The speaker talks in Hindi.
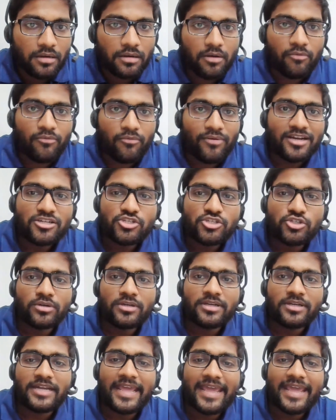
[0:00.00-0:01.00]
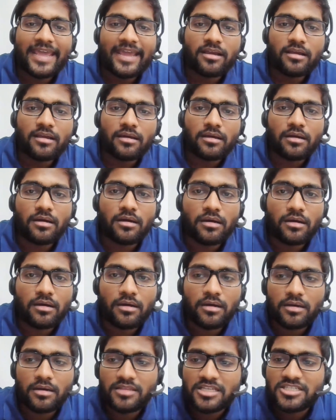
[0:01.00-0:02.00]
वन शुड टेक
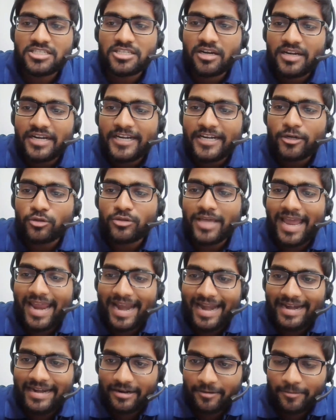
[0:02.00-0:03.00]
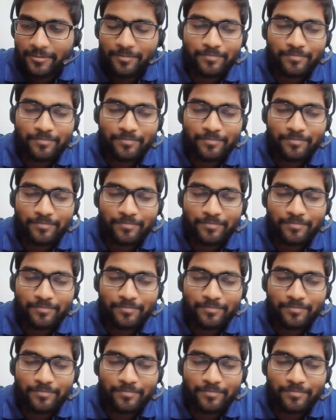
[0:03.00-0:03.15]
द जर्नी टू द एंड